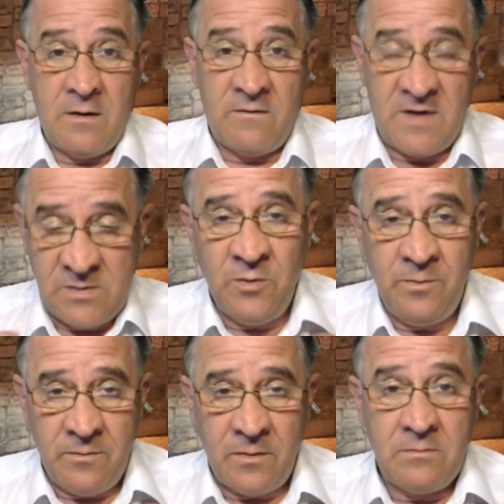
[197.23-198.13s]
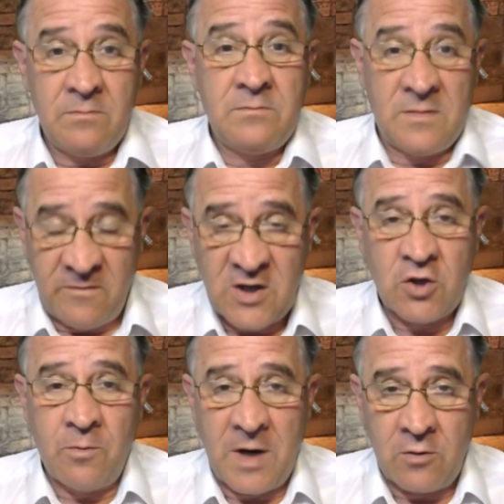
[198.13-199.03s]
Возьмем
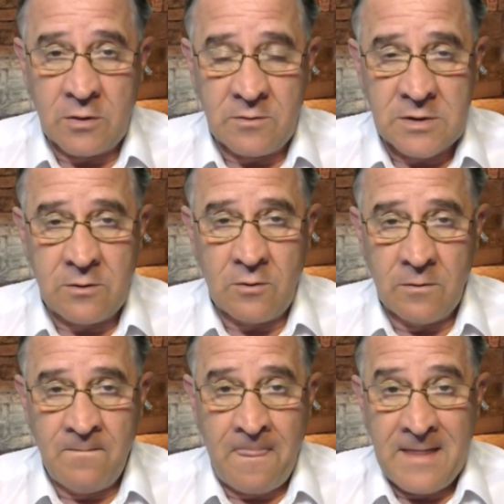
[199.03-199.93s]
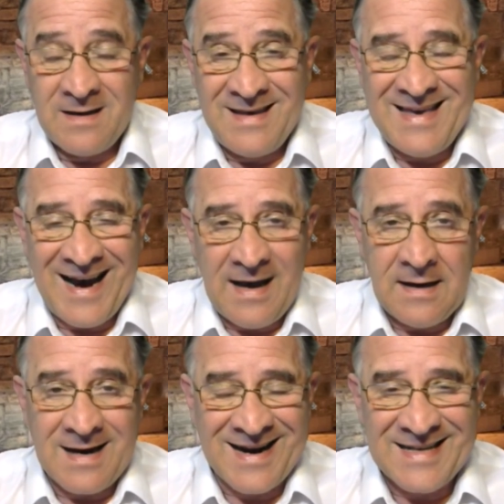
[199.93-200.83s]
вашего покорного слугу.
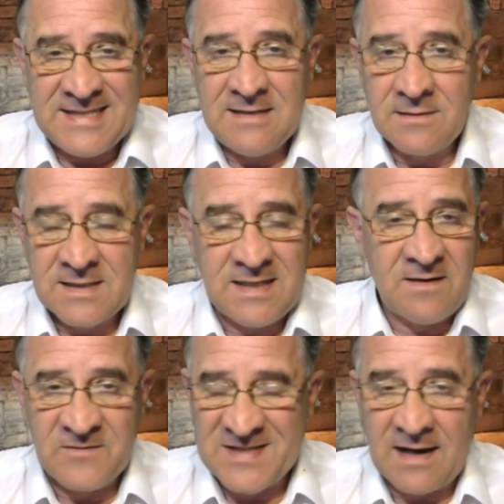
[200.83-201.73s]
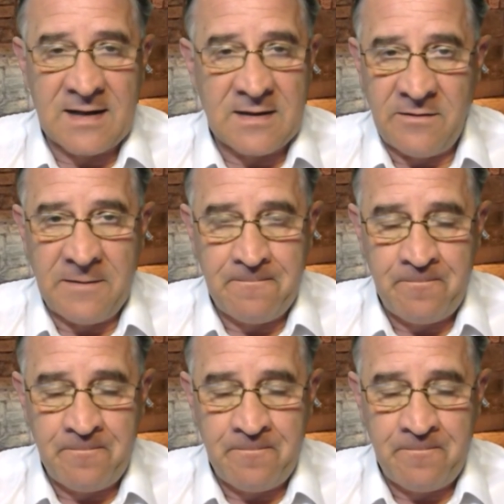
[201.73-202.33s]
Я родился в Саратове.